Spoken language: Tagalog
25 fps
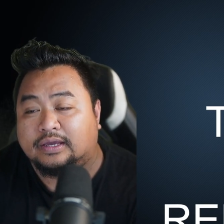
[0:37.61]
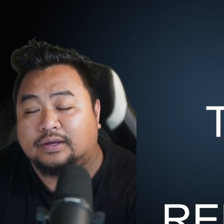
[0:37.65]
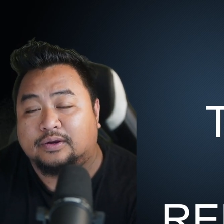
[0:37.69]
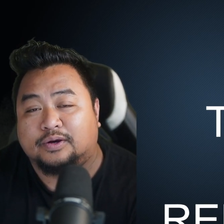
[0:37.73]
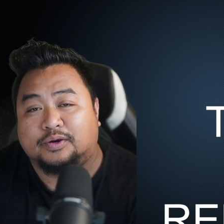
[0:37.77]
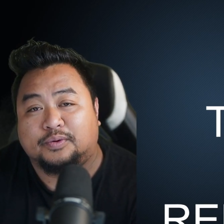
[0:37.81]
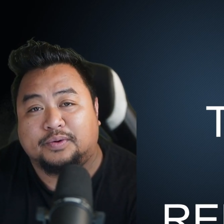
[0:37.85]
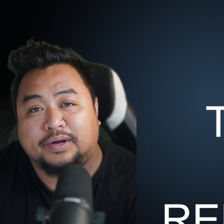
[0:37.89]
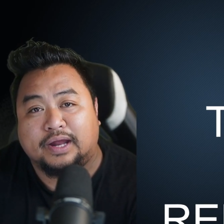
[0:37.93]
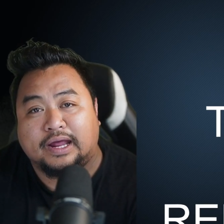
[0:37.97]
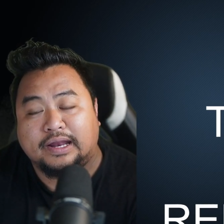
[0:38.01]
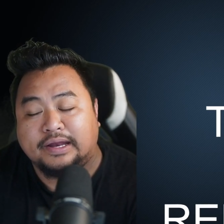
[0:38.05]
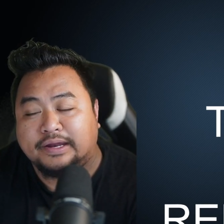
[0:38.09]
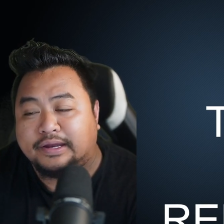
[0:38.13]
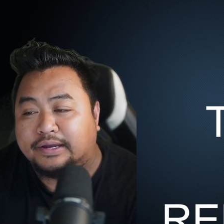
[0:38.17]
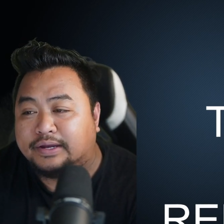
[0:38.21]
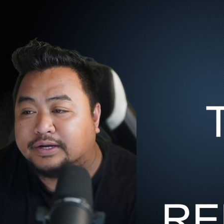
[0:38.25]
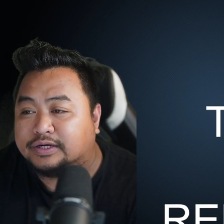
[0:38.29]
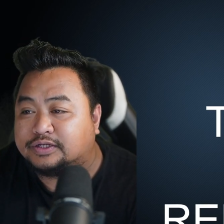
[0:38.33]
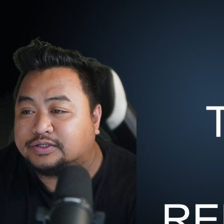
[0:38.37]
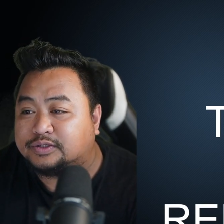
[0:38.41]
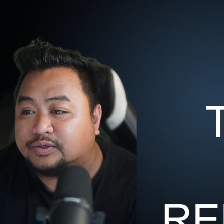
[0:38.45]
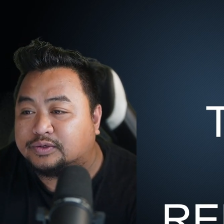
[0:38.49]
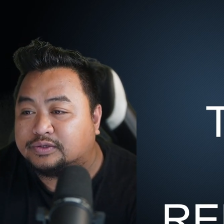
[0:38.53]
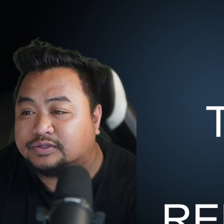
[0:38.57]
100
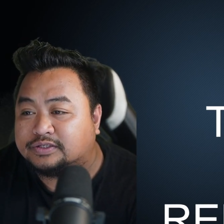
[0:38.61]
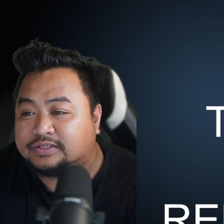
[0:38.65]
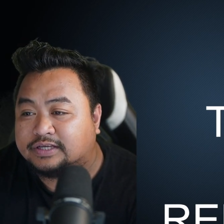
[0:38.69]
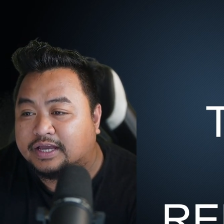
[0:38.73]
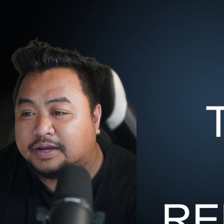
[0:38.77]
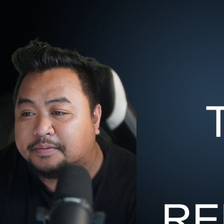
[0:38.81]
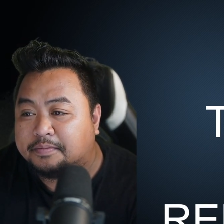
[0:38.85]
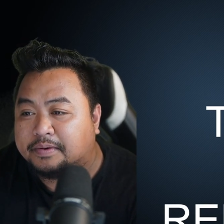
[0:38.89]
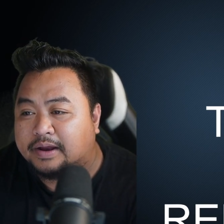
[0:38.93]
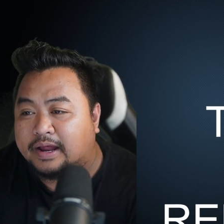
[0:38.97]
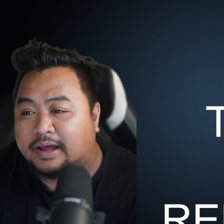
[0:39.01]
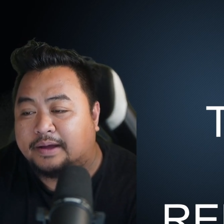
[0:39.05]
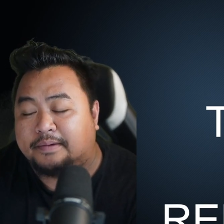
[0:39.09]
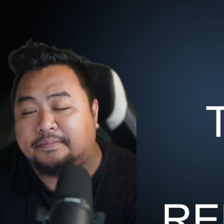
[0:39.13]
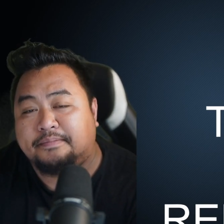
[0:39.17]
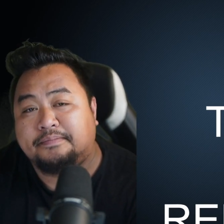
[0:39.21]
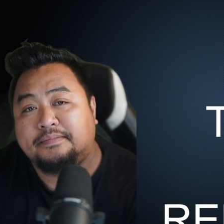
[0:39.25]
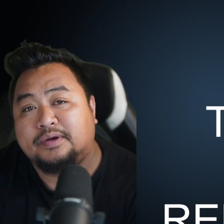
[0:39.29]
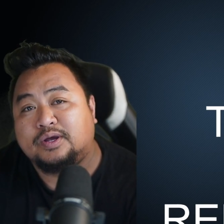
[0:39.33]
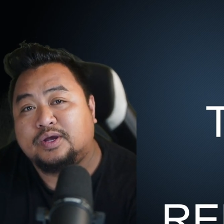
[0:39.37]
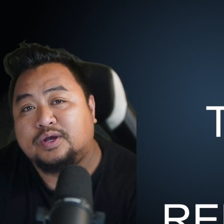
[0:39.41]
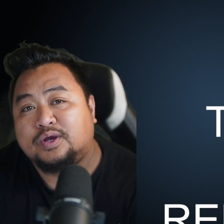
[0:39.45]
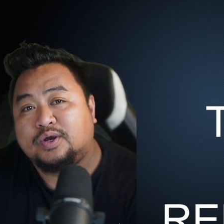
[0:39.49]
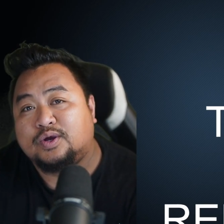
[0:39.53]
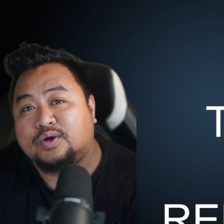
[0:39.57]
years old si Abraham
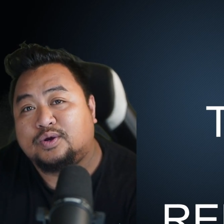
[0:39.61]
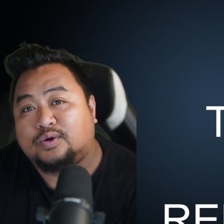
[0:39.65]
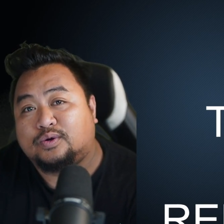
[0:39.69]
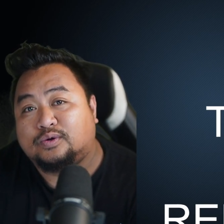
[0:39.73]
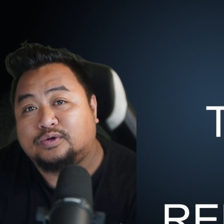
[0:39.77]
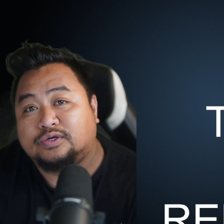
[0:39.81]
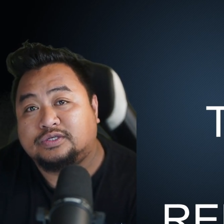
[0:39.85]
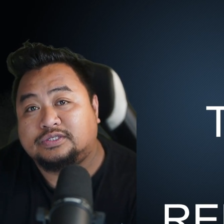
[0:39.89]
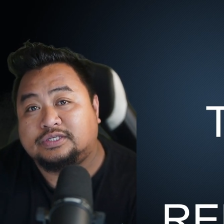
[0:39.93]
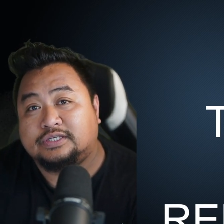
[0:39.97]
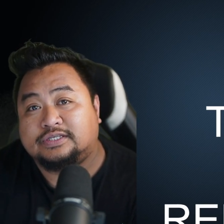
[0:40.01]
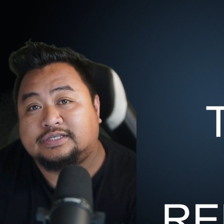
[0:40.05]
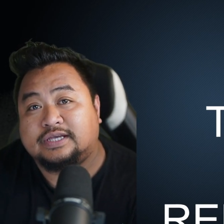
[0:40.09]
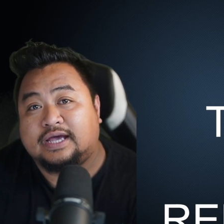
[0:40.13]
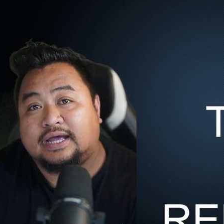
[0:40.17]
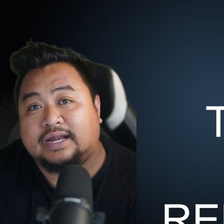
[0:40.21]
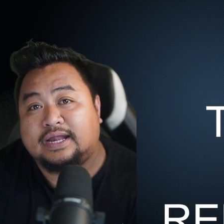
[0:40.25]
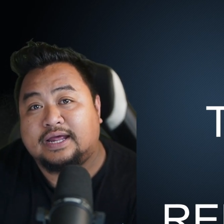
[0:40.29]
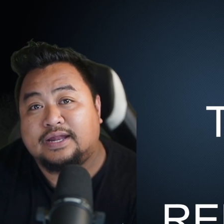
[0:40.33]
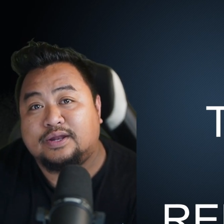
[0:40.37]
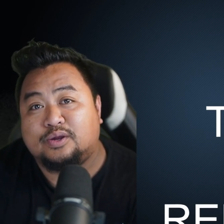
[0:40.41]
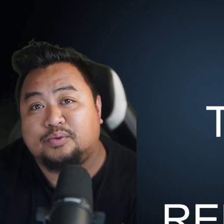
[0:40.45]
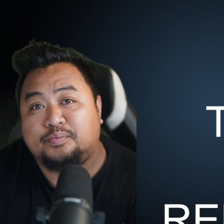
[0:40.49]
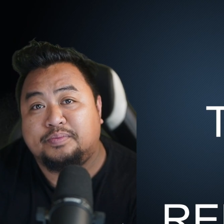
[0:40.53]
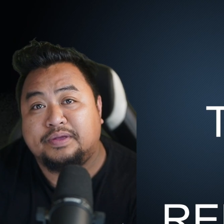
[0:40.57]
og si
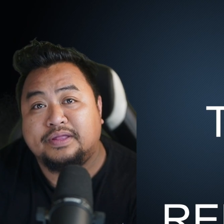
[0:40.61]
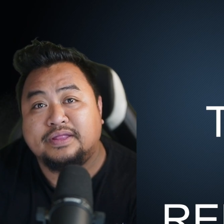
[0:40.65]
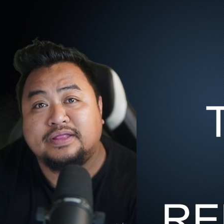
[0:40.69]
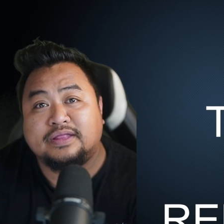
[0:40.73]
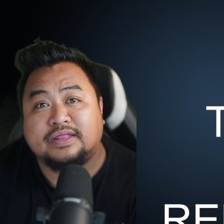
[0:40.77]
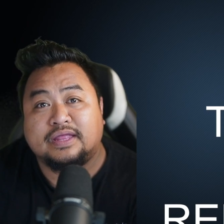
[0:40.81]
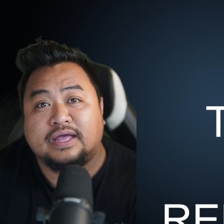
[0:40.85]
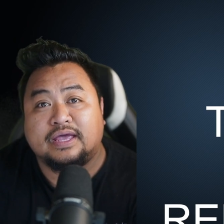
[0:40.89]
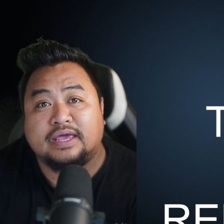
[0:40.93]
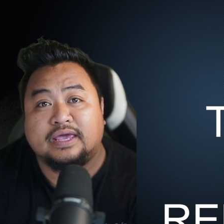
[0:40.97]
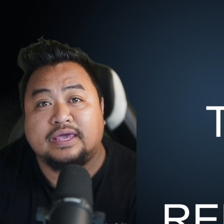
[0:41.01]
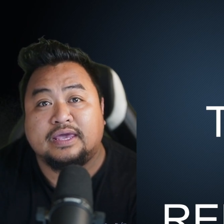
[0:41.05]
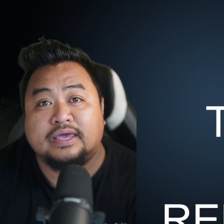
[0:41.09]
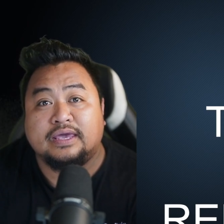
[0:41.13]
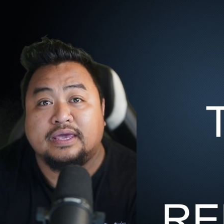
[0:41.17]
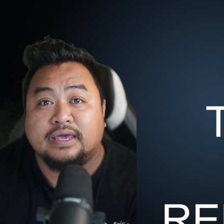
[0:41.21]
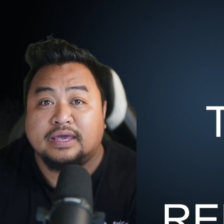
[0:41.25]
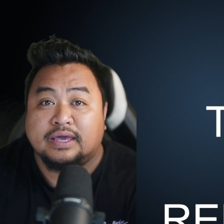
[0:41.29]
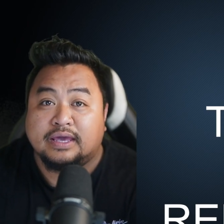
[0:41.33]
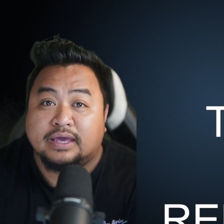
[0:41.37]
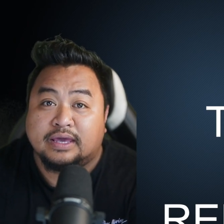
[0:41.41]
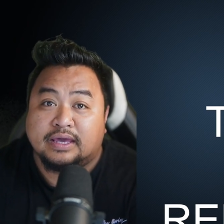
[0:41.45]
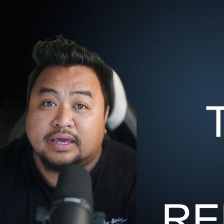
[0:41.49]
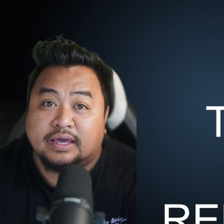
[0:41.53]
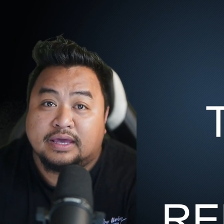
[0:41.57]
Sarah 90
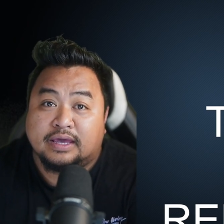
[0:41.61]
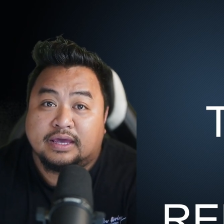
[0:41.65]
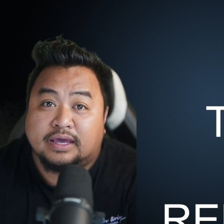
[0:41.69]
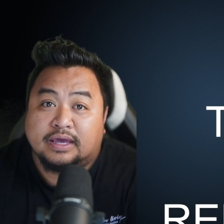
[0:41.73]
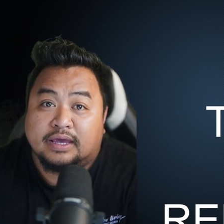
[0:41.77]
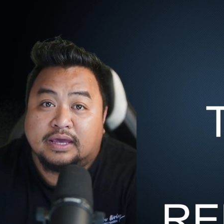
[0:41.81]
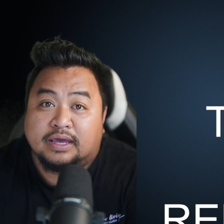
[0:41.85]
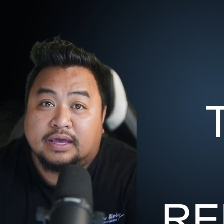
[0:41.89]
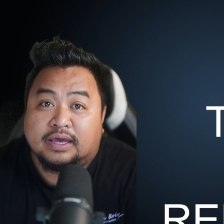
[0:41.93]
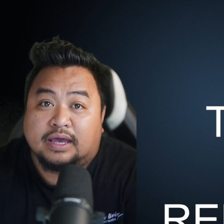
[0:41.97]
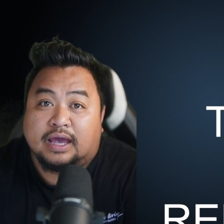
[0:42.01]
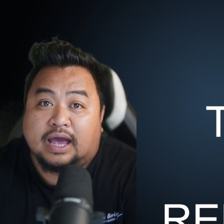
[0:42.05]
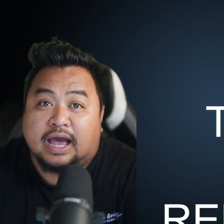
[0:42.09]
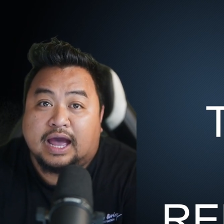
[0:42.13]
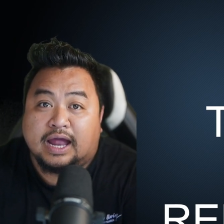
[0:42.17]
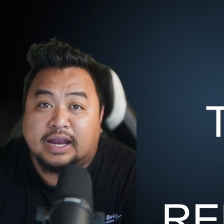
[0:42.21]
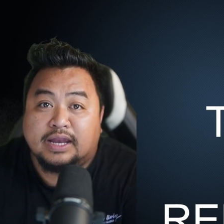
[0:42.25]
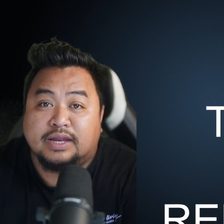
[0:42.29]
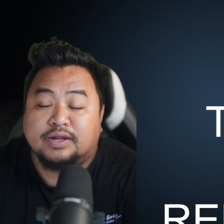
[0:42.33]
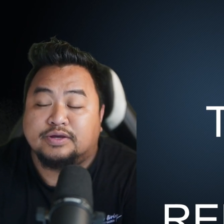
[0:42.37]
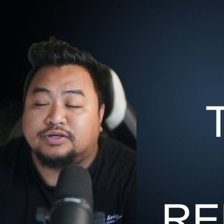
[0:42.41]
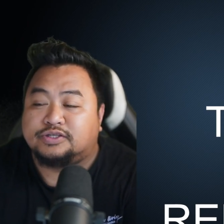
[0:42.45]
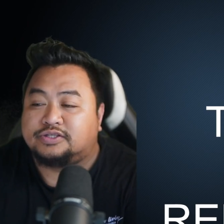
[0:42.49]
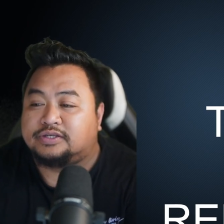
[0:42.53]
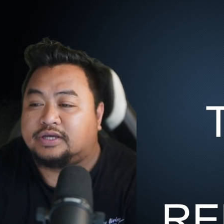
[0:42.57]

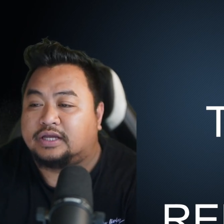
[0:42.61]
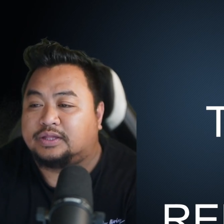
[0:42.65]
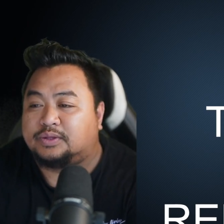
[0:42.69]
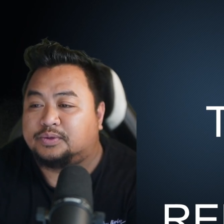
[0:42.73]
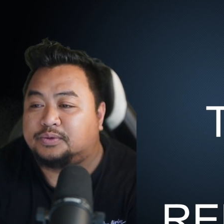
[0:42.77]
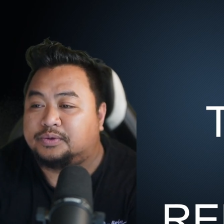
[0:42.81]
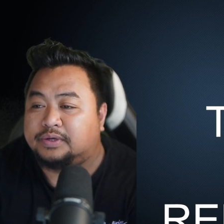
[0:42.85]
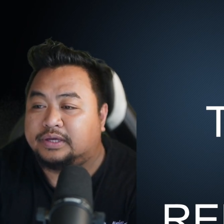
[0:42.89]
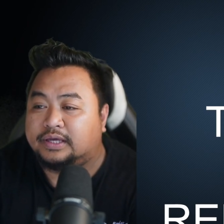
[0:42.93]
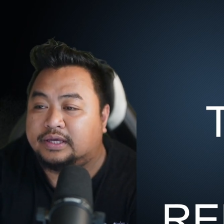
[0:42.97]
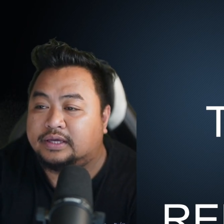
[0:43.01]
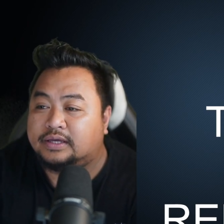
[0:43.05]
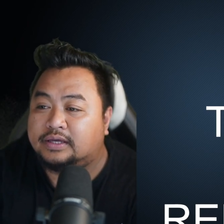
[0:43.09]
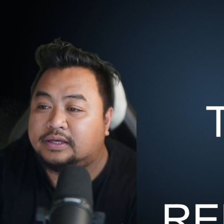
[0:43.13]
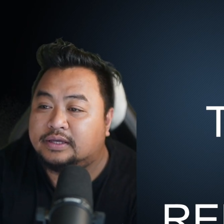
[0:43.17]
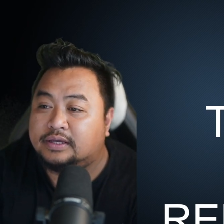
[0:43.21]
anyos ka tuig